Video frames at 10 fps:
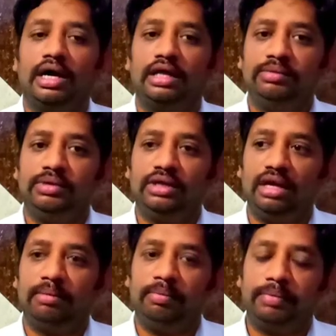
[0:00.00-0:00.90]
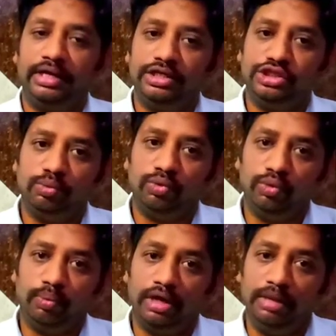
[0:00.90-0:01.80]
அது மட்டும் இல்லாமல் பயிற்சி
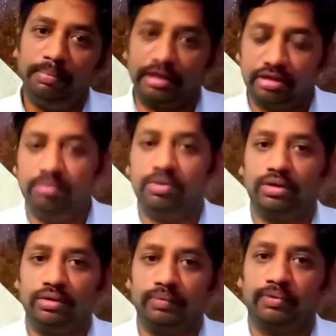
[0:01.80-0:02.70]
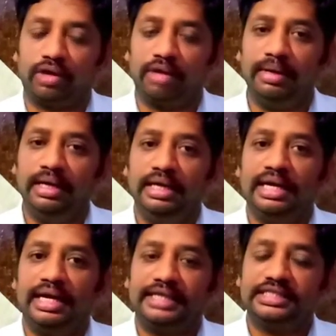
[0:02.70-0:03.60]
மூணு புள்ளி பத்தொன்பது ஓகேவா
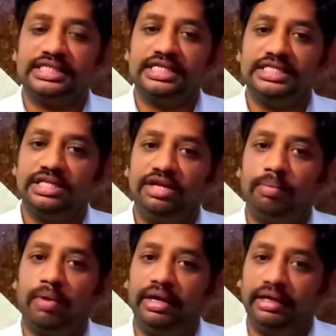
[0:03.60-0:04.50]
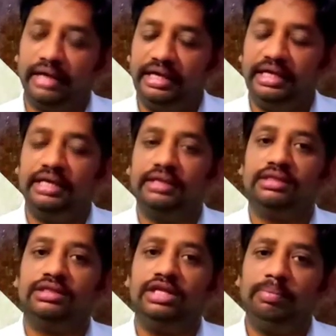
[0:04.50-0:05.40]
எக்ஸசைஸ் த்ரீ பாயிண்ட் நைன்டீன்
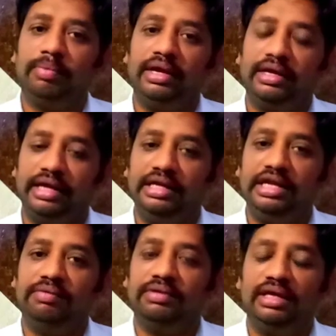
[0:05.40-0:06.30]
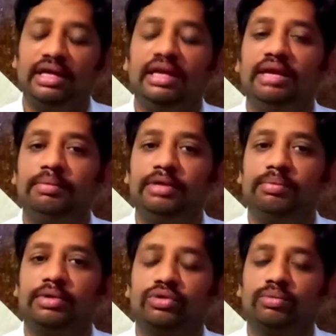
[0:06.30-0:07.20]
இந்த த்ரீ பாயிண்ட் நைன்டீன் வந்து என்ன
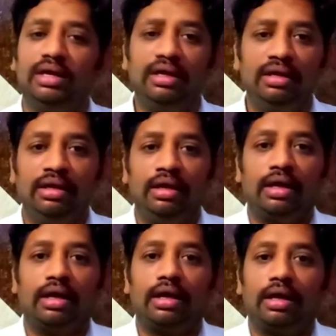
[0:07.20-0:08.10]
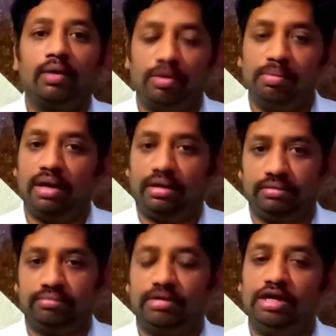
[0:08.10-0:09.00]
அப்படின்னு பார்த்தோம்னா ஒன் மார்க்
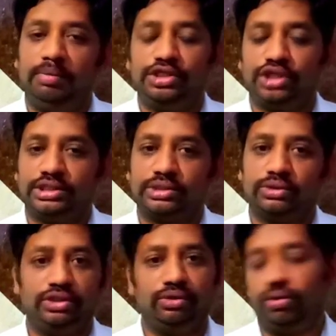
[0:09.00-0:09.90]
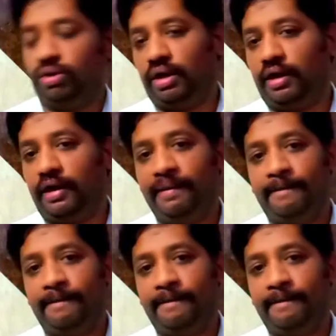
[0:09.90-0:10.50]
மல்டிபிள் சாய்ஸ் கொஸ்டின் கொடுத்துருக்காங்க